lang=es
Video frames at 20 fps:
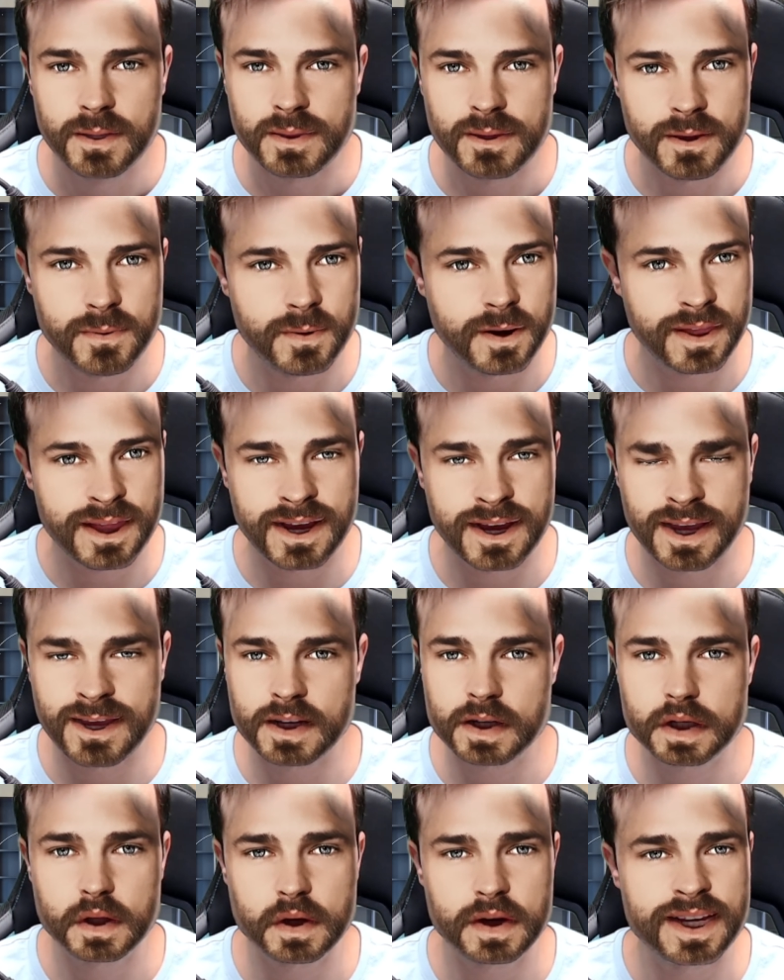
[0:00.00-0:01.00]
De verdad que
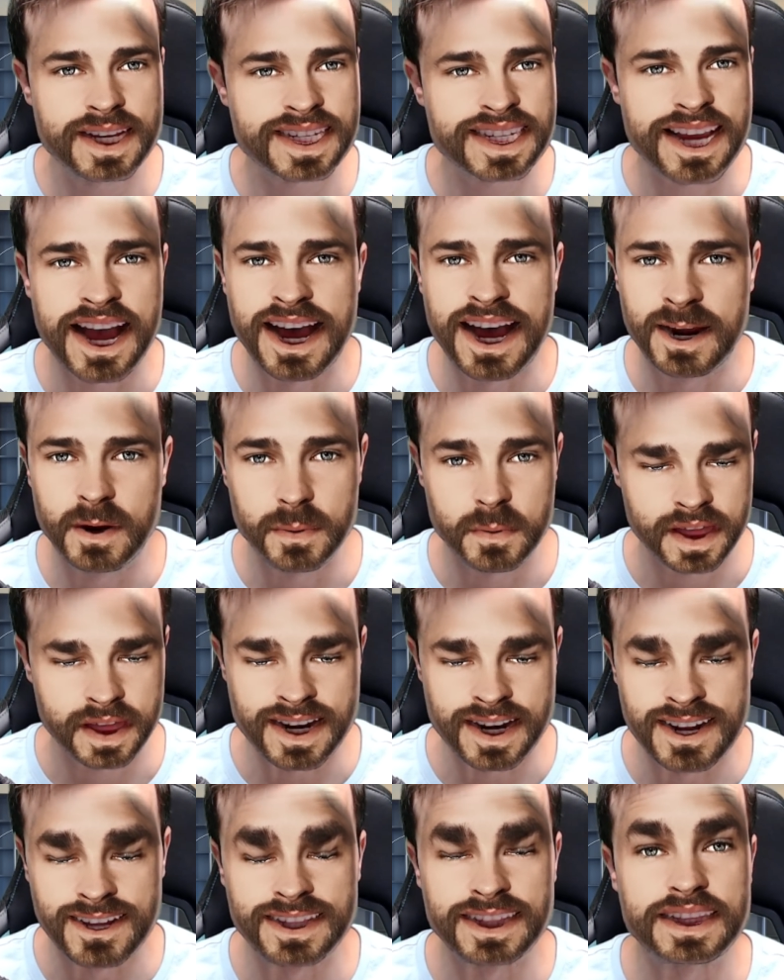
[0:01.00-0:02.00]
esto es
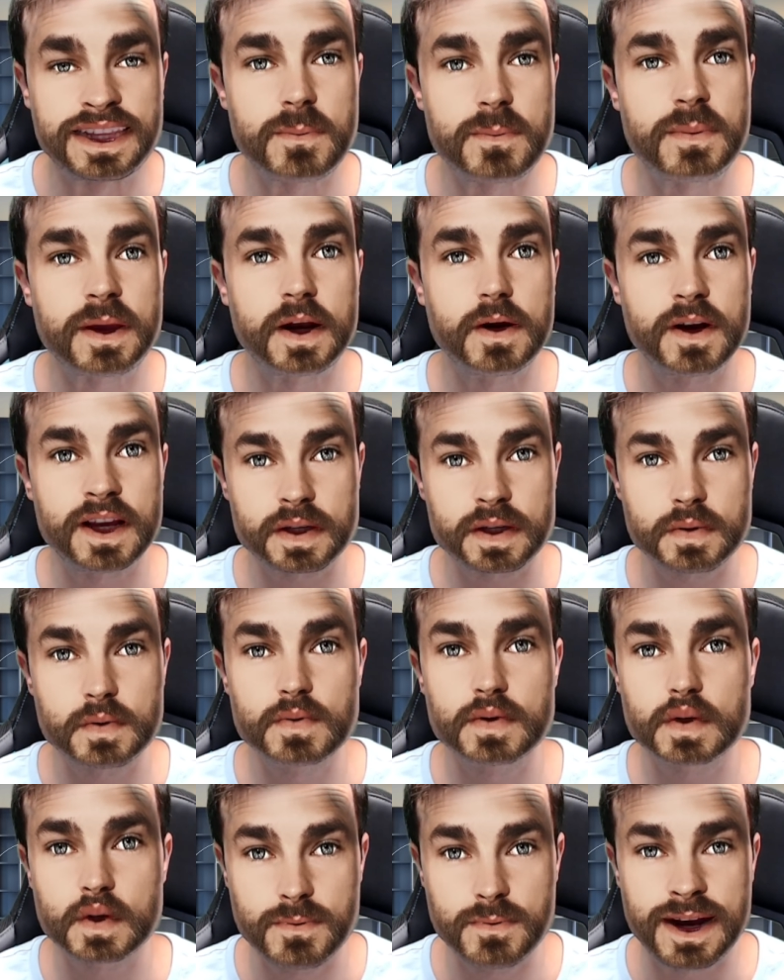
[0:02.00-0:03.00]
alucinante, pero es
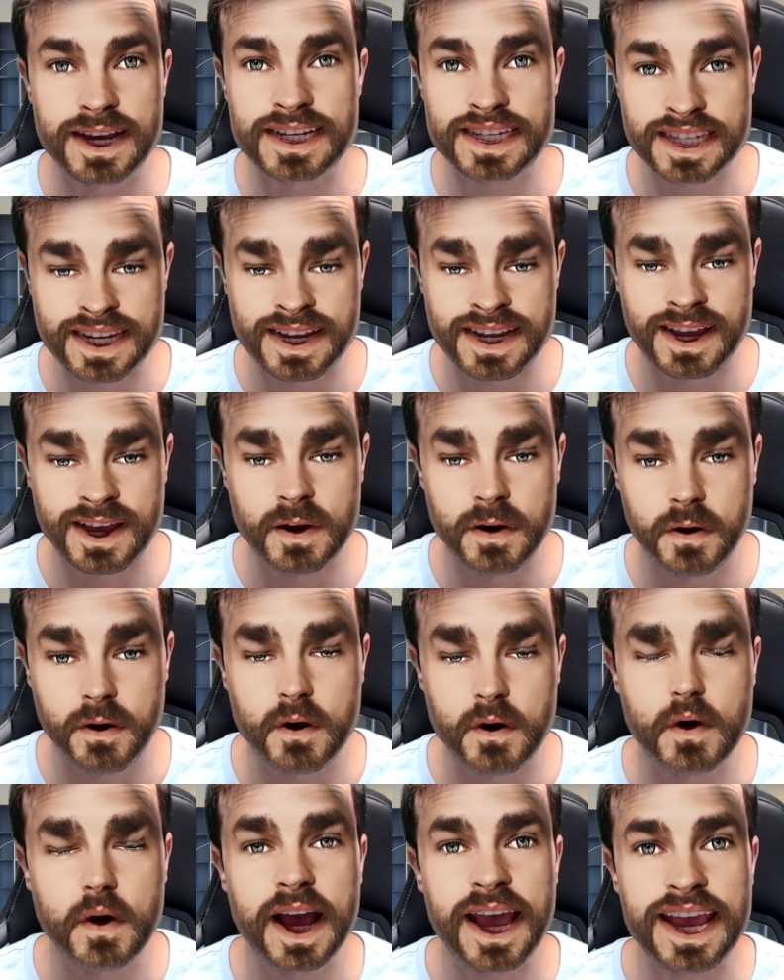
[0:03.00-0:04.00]
un suma y sigue.
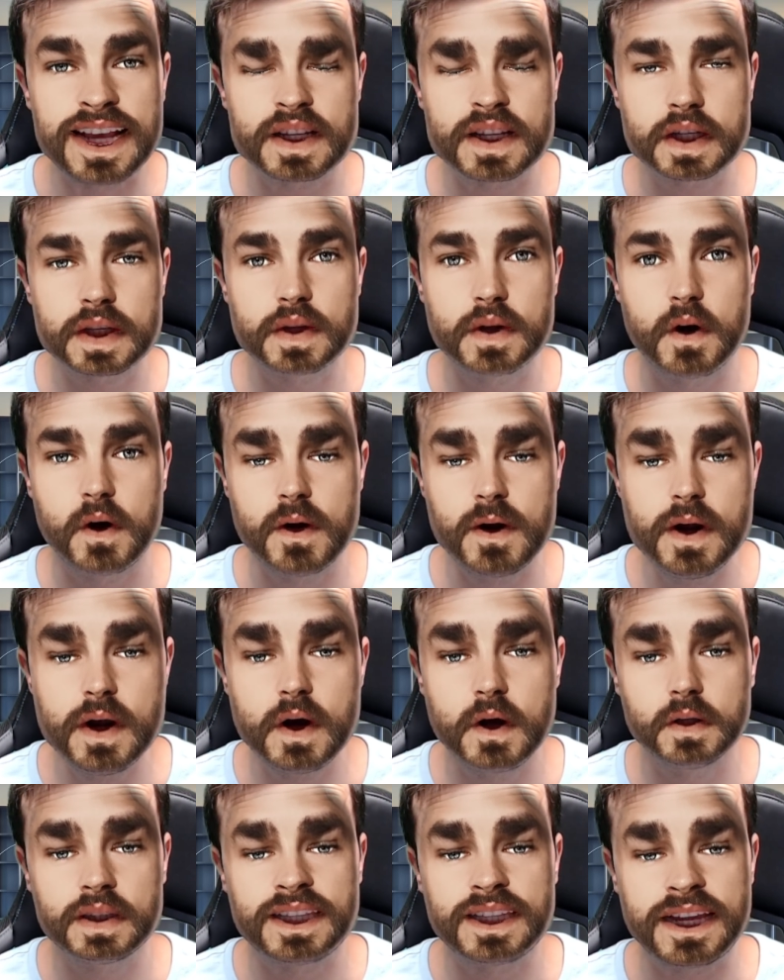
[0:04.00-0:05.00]
Ojo, esto
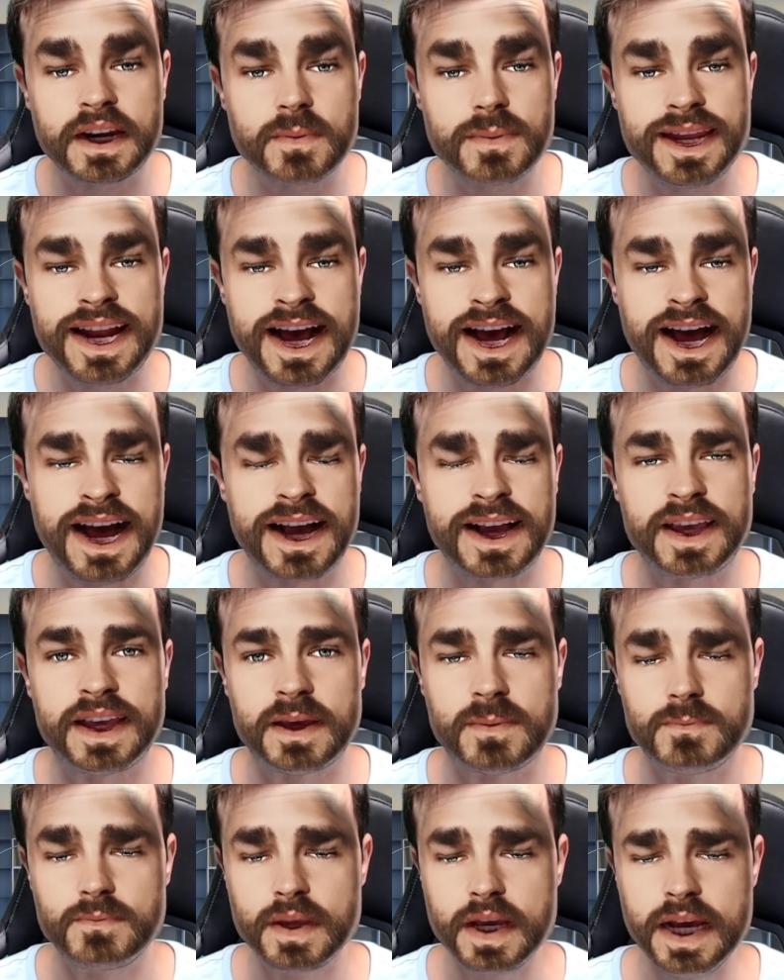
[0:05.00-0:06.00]
no termina
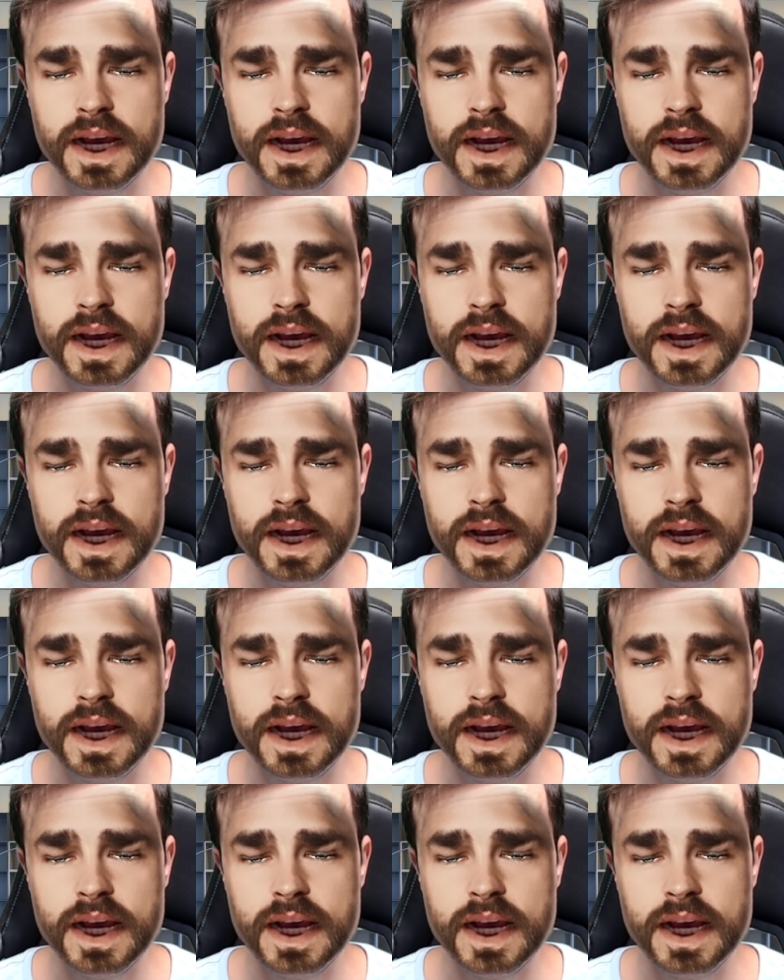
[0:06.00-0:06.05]
aquí.